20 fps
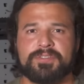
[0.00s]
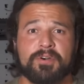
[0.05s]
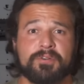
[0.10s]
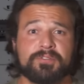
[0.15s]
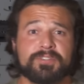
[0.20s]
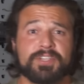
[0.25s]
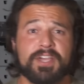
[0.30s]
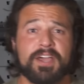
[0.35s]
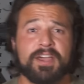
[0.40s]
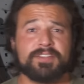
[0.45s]

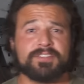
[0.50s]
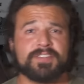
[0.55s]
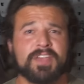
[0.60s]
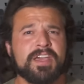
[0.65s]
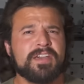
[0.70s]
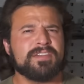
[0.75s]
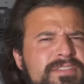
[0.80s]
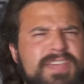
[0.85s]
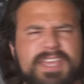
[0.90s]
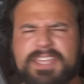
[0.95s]
Огромное
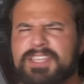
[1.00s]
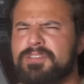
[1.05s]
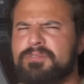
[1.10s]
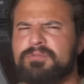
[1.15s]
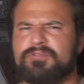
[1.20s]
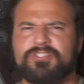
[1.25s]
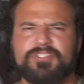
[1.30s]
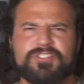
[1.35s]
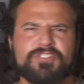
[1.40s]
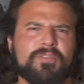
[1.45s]
спасибо вам всем
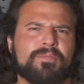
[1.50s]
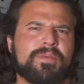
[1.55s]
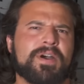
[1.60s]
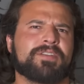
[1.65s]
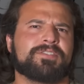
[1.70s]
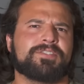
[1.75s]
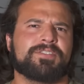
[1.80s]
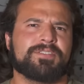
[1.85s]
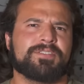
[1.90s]
за это.